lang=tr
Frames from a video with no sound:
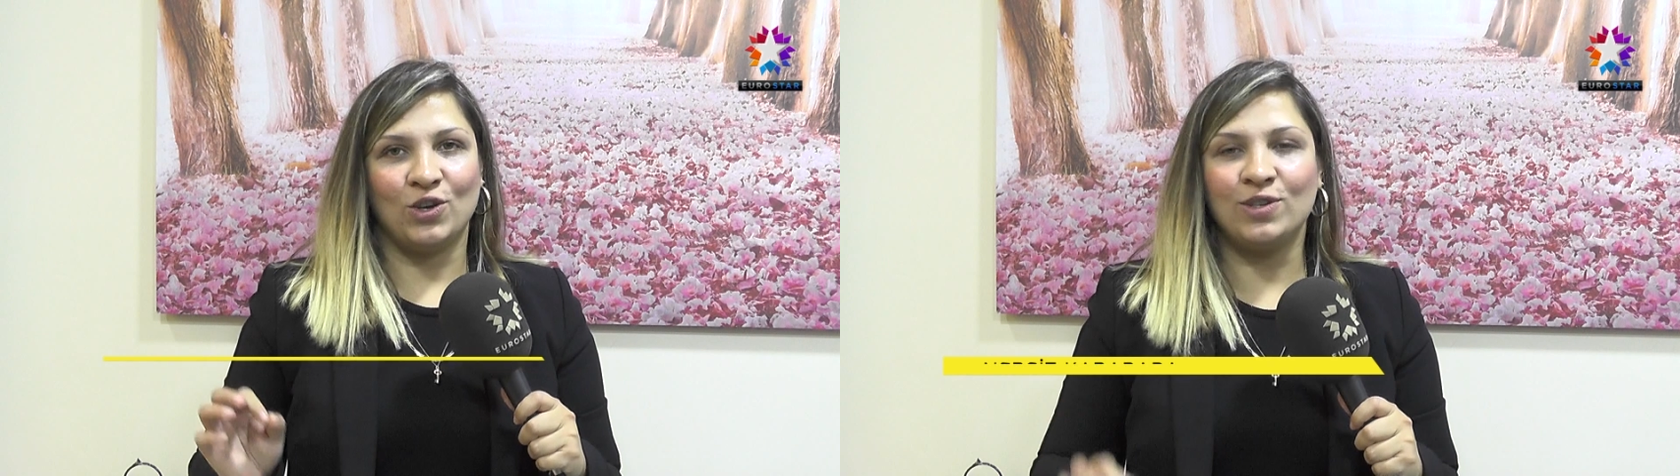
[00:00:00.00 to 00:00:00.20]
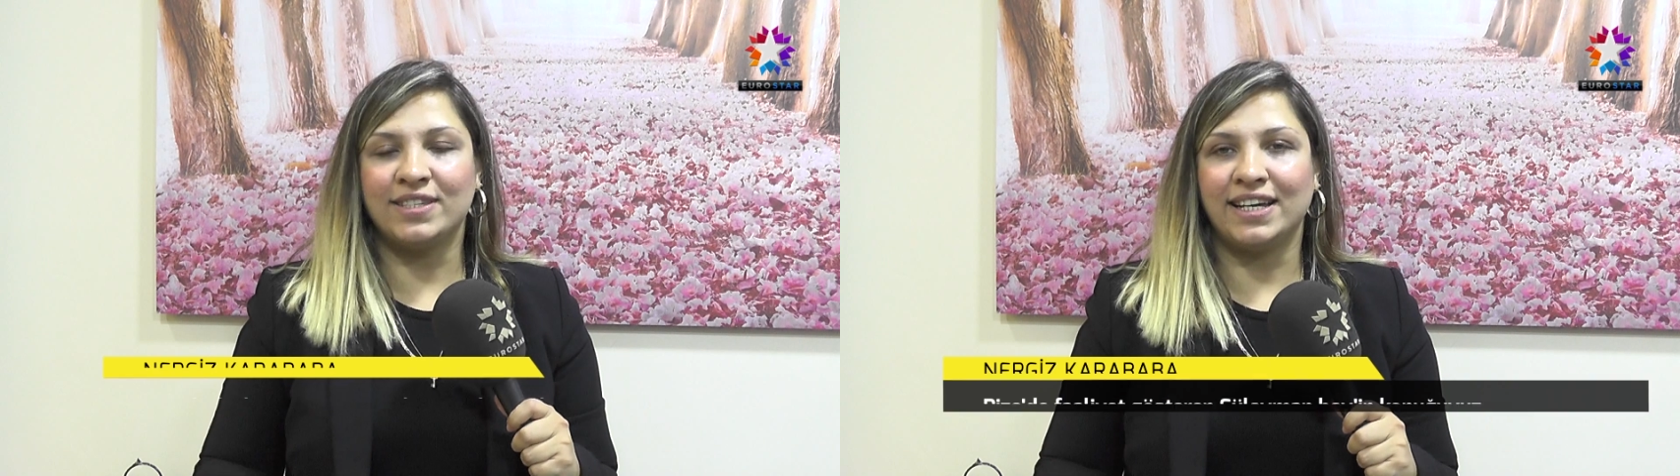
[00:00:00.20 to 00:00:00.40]

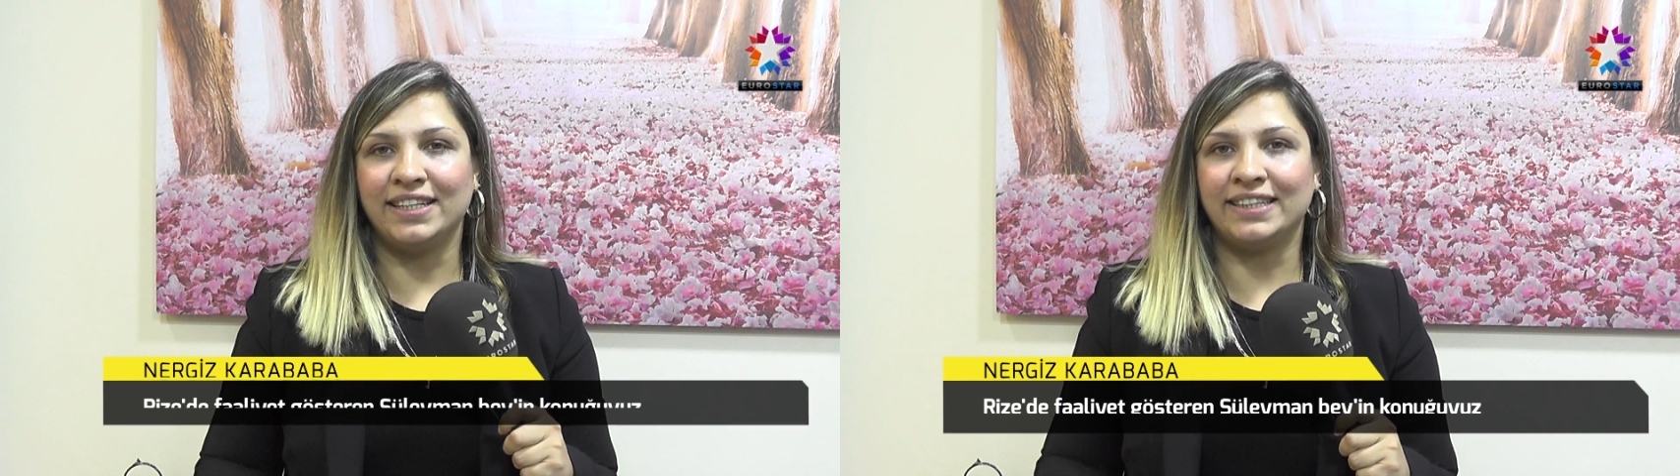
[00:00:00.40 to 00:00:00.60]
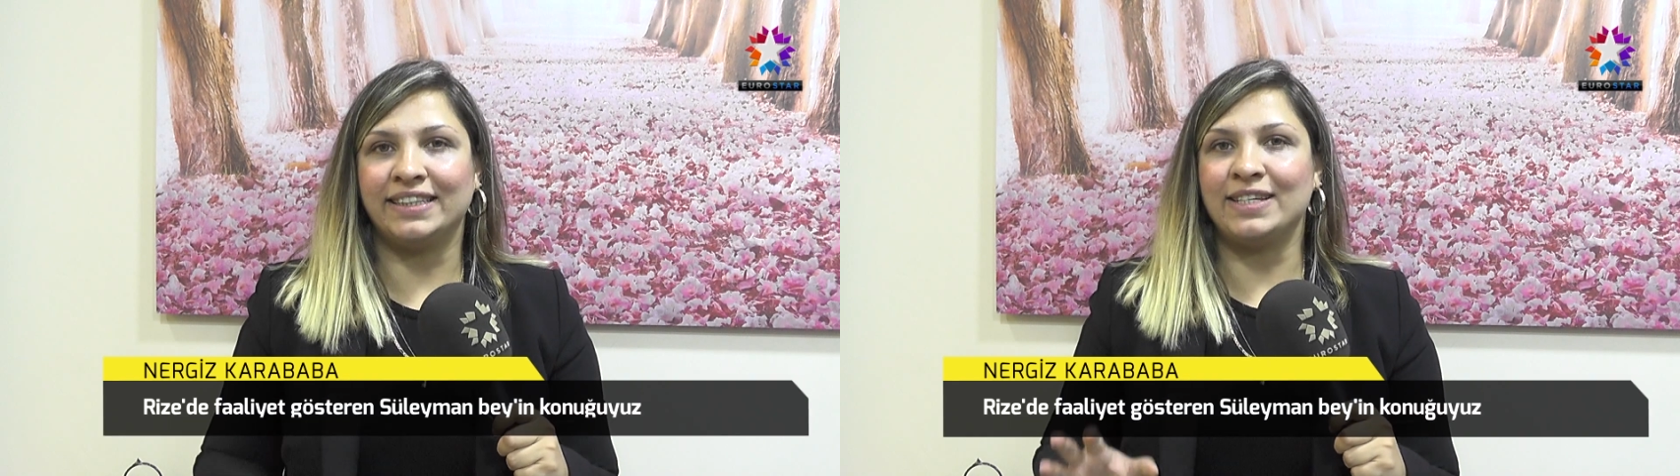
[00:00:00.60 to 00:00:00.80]

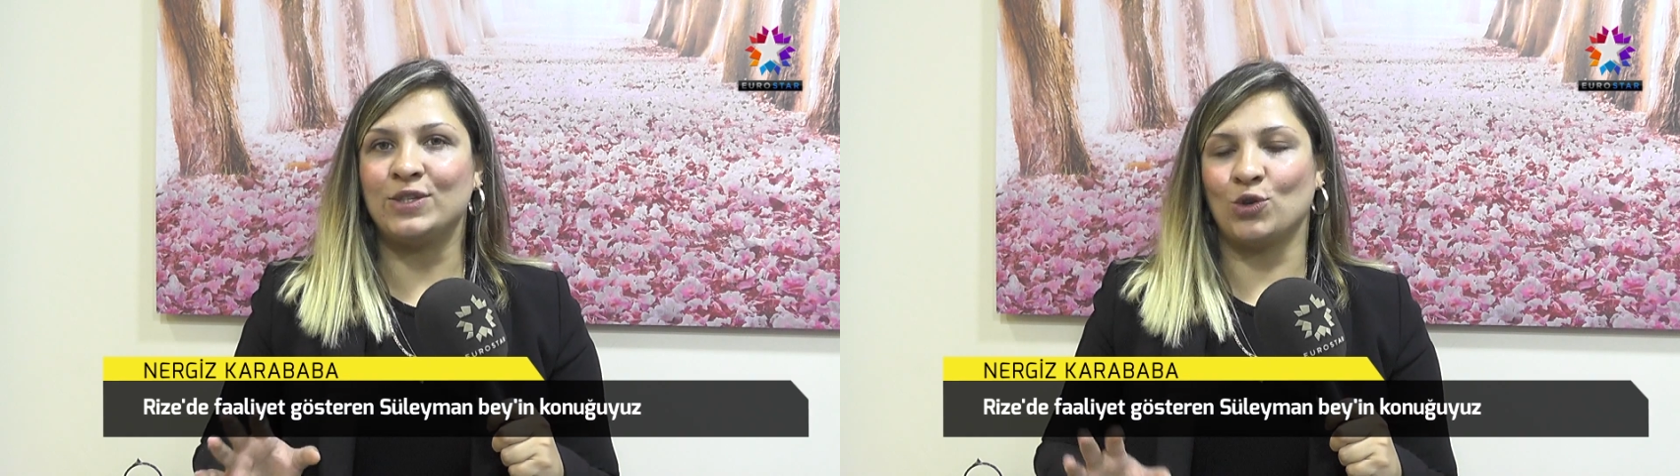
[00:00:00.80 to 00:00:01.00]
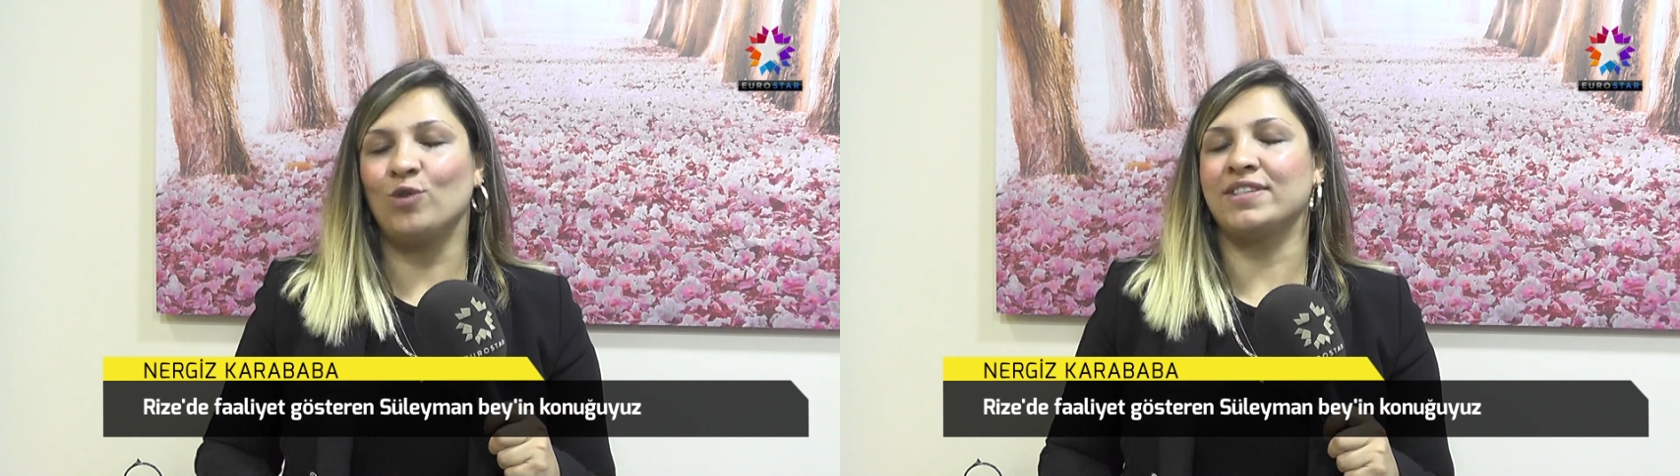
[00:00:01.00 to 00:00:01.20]
Özellikle
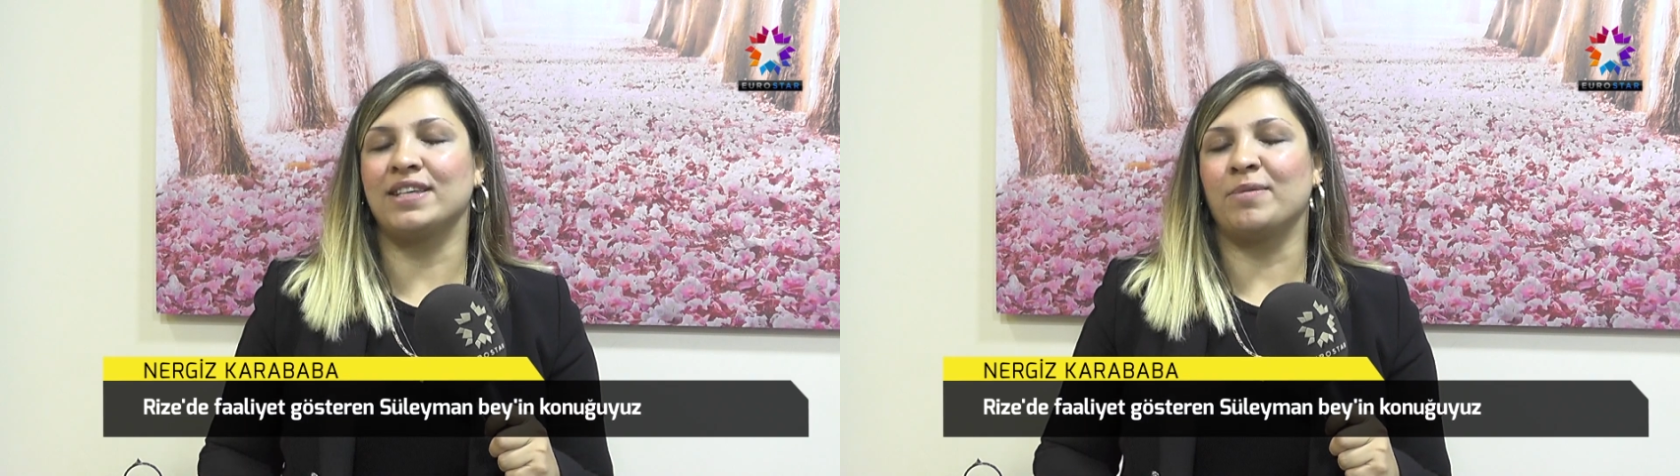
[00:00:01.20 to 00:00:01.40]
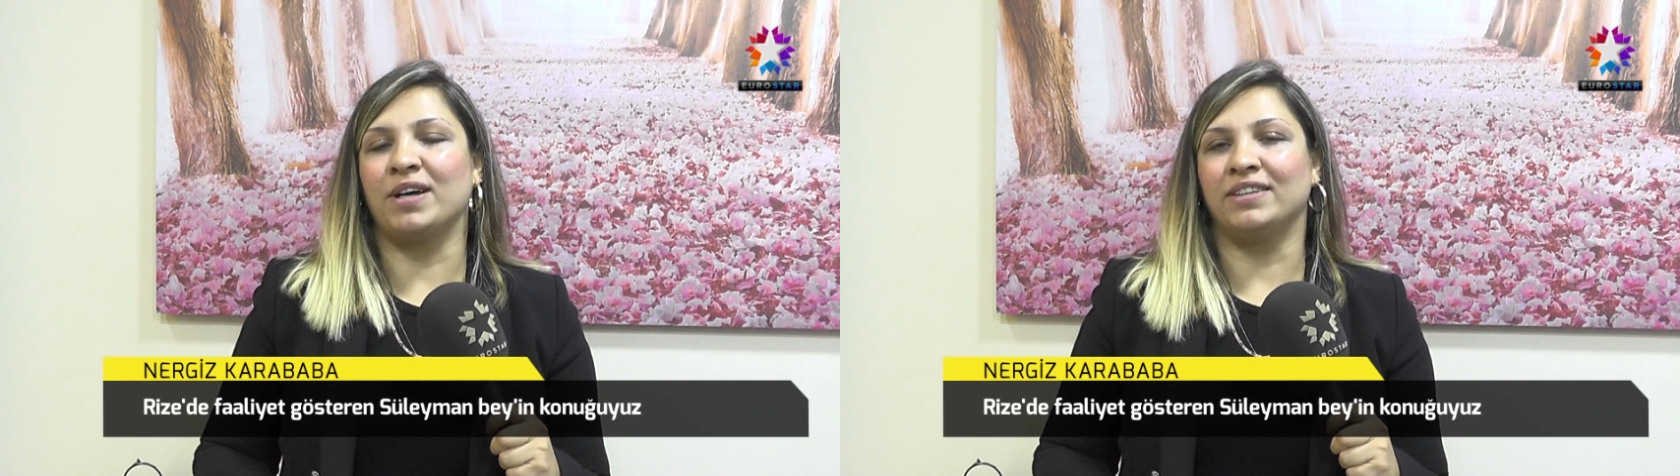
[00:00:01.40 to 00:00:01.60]
son
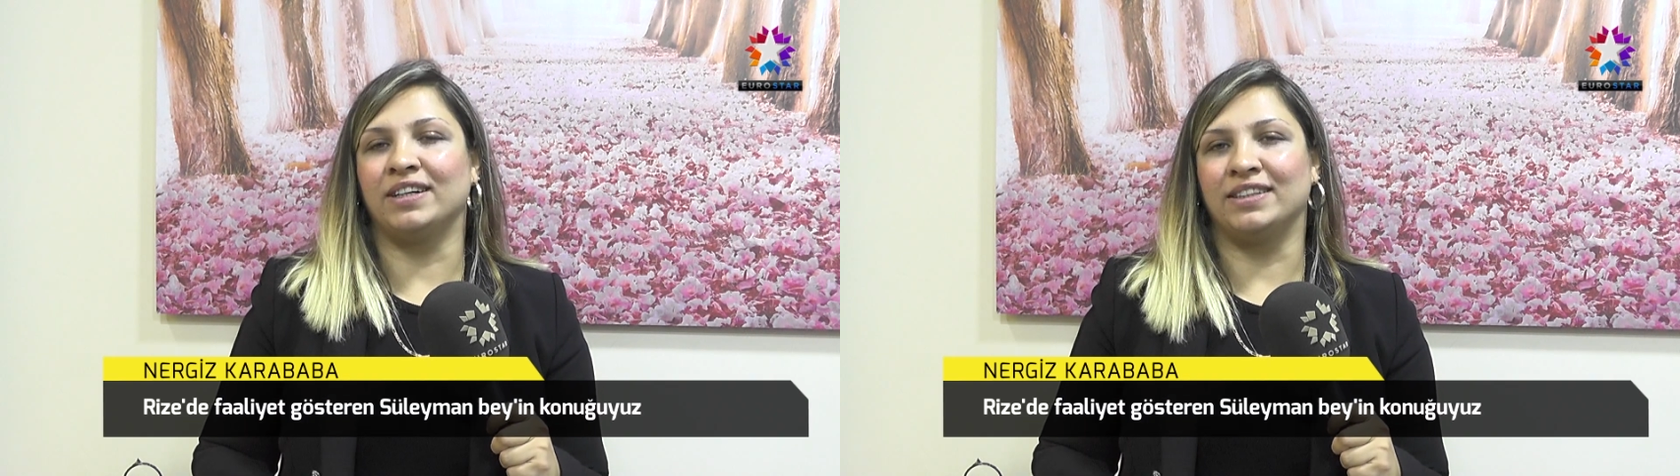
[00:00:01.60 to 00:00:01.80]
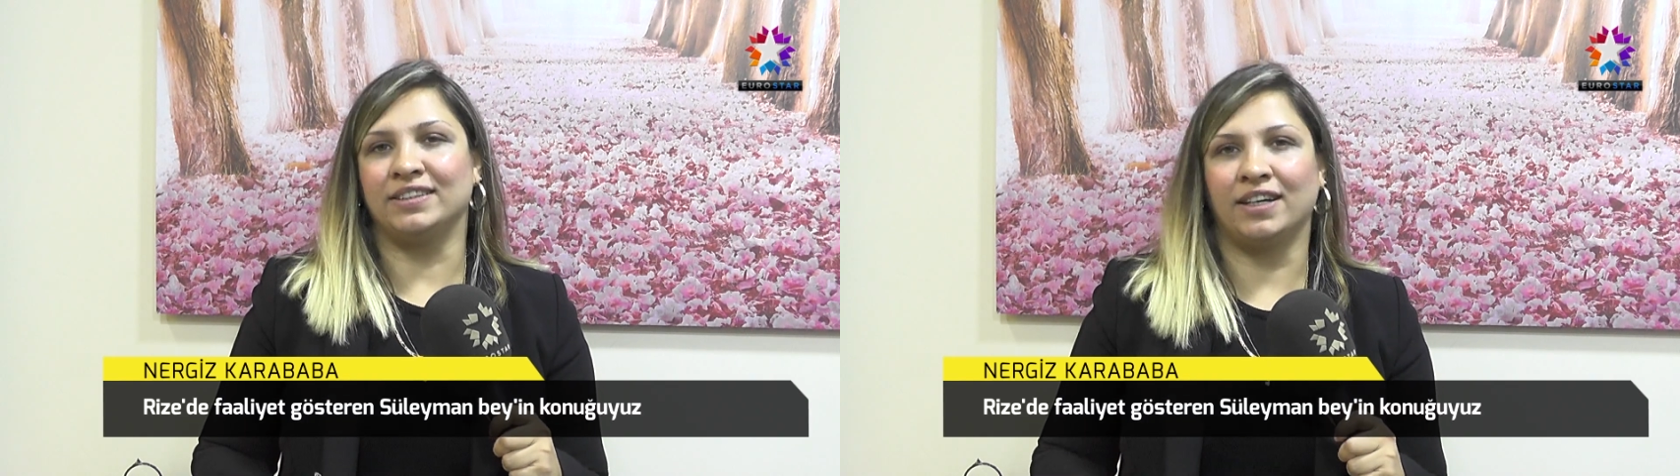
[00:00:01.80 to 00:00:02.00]

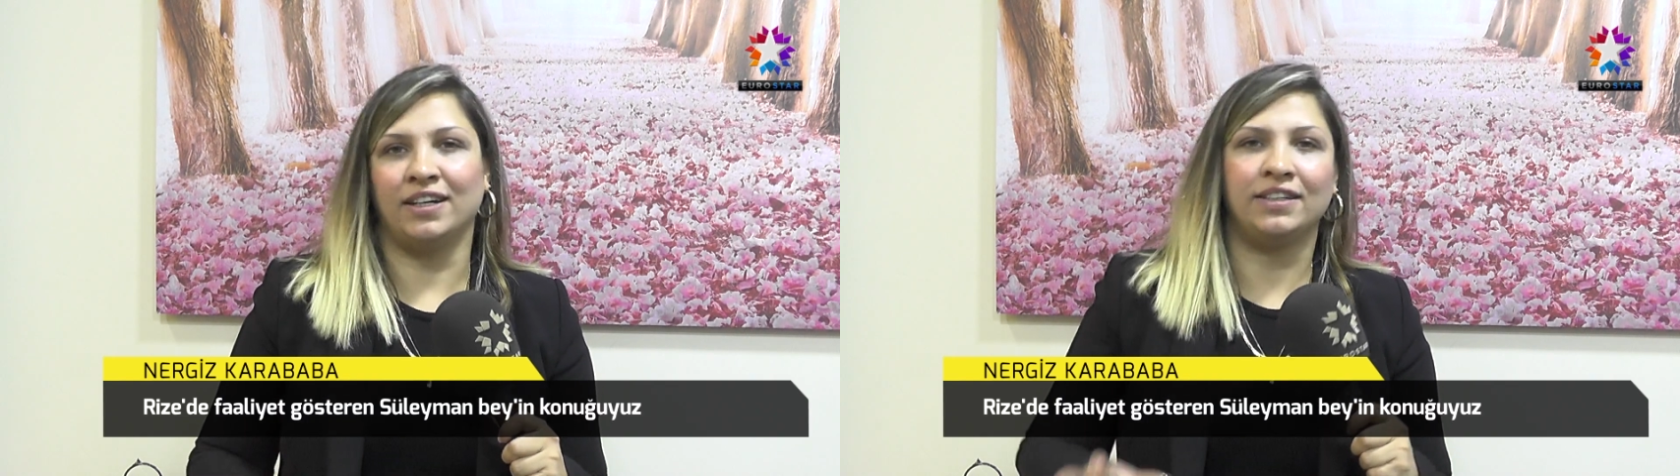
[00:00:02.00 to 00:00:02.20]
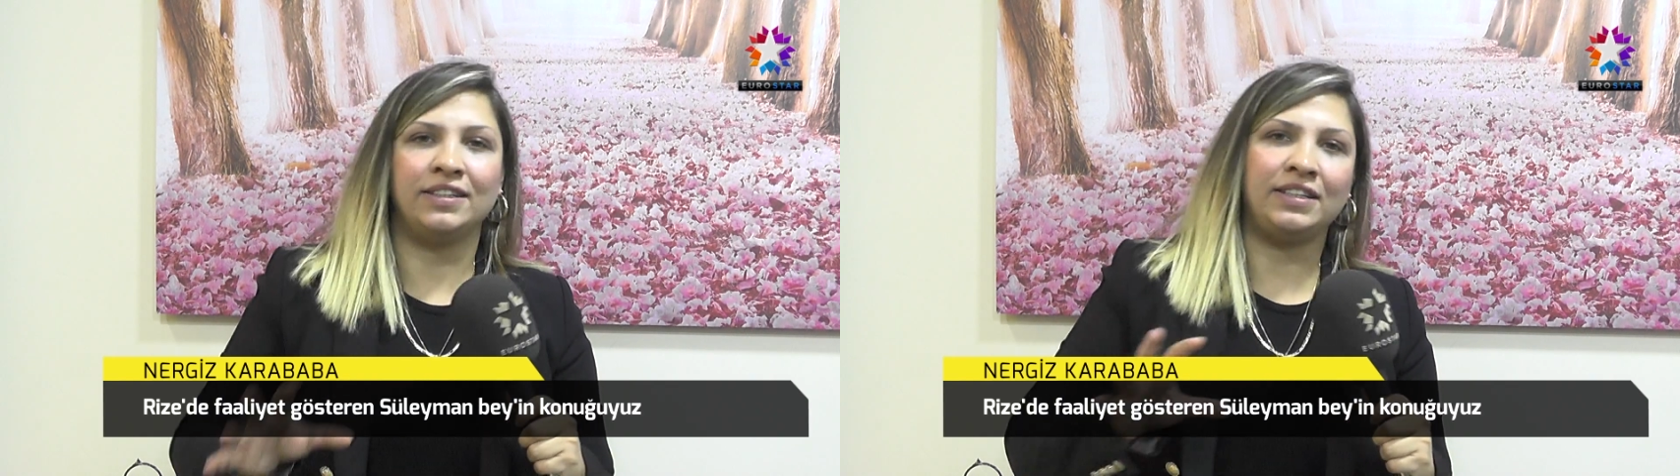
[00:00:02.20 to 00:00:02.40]
zamanlarda